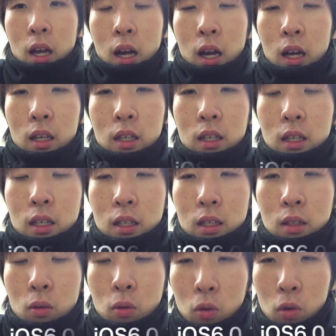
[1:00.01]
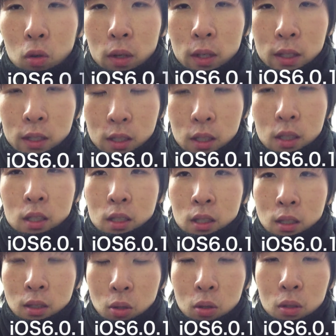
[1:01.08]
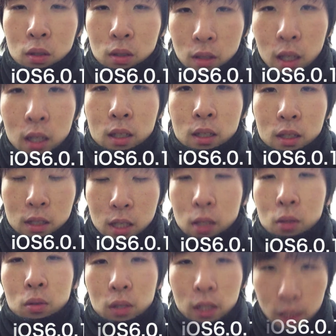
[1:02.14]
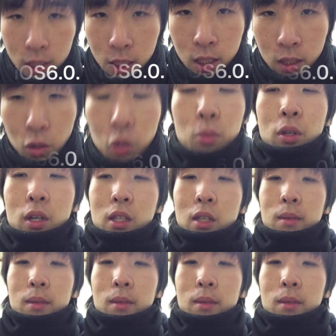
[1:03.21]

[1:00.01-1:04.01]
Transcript: iOS6.01 っていうものが出